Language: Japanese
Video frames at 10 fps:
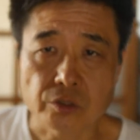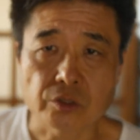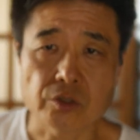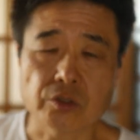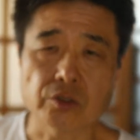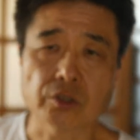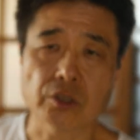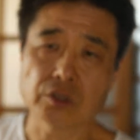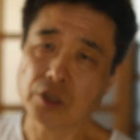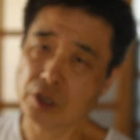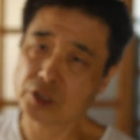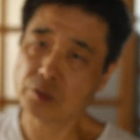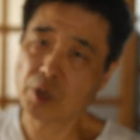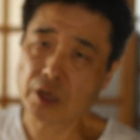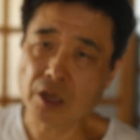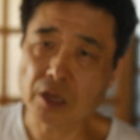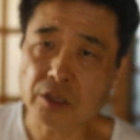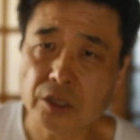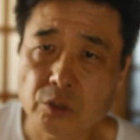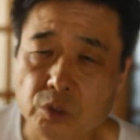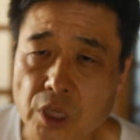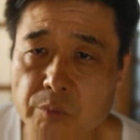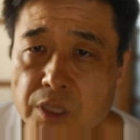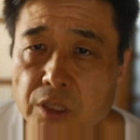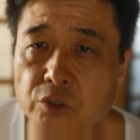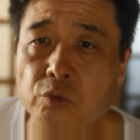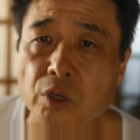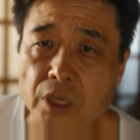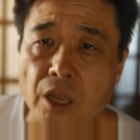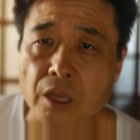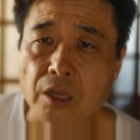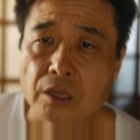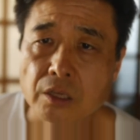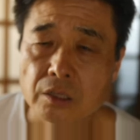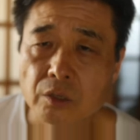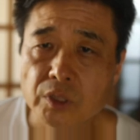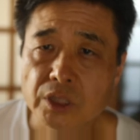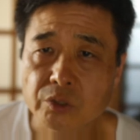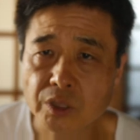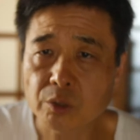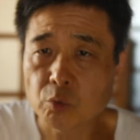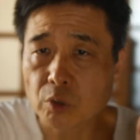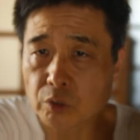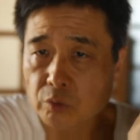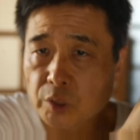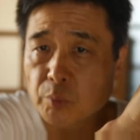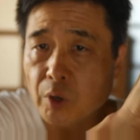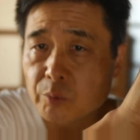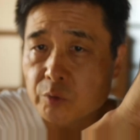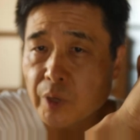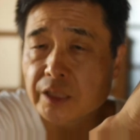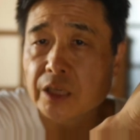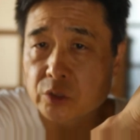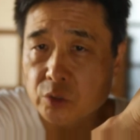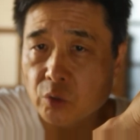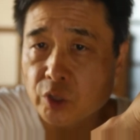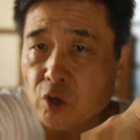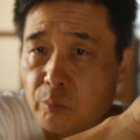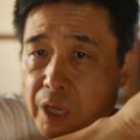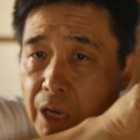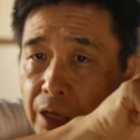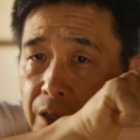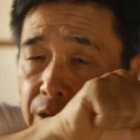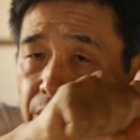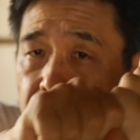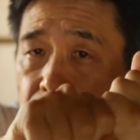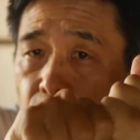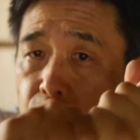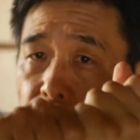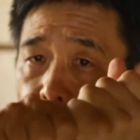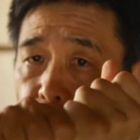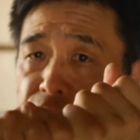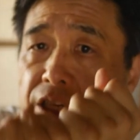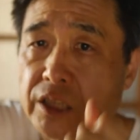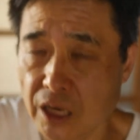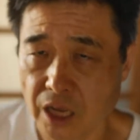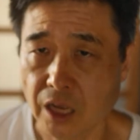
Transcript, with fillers: うん、だからだから千葉県あたりだと清宮さんっていうのがねで私はでもあの日本ハムファイターズの清宮幸太郎推しですか